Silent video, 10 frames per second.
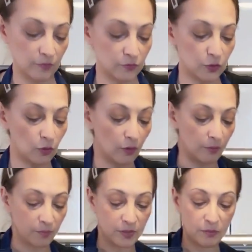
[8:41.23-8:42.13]

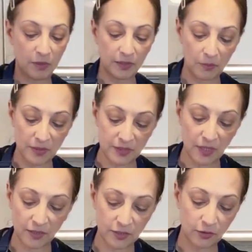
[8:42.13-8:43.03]
Все, теперь нам
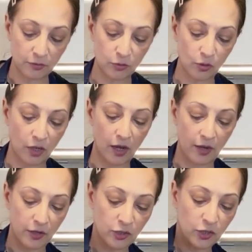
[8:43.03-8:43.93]
осталось это все
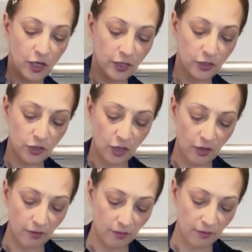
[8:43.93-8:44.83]

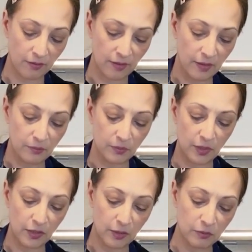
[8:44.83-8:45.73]
хорошенечко
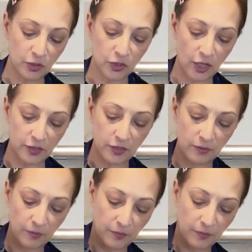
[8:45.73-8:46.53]
перемешать.